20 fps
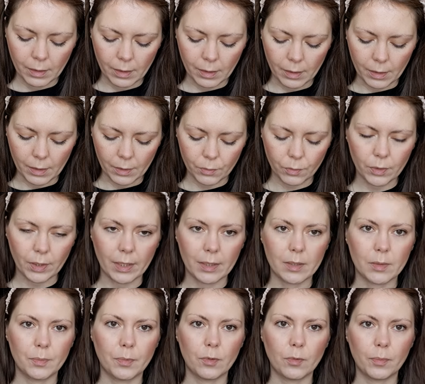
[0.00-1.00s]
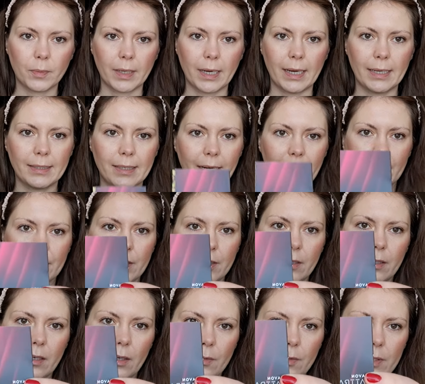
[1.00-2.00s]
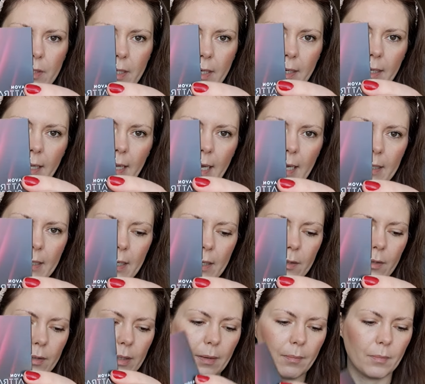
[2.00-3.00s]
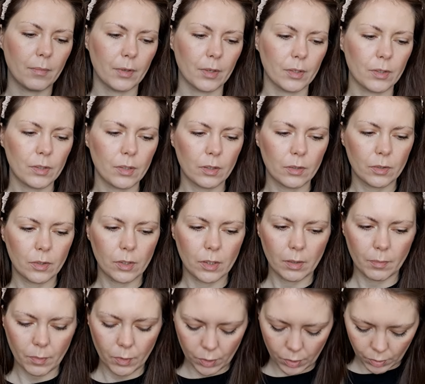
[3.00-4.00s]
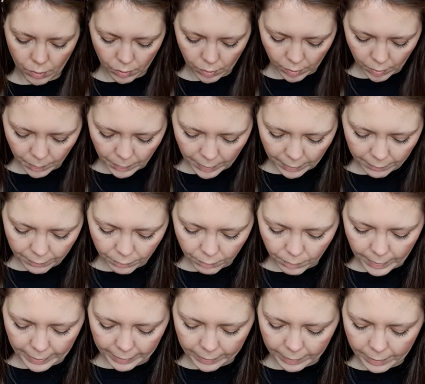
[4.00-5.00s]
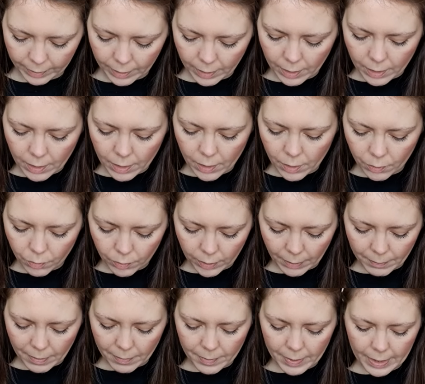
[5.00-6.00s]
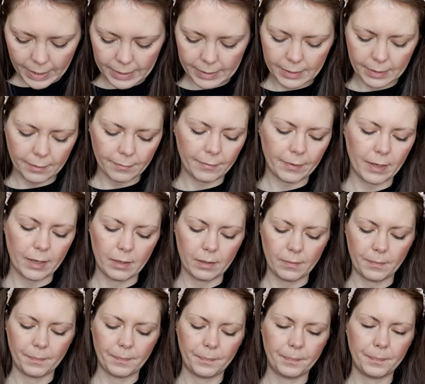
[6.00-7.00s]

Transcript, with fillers: E, tutaj jest próbka Attraction Closer dla niej, to dam mojej siostrze może do tych perfumek. Tutaj mam raz, dwa,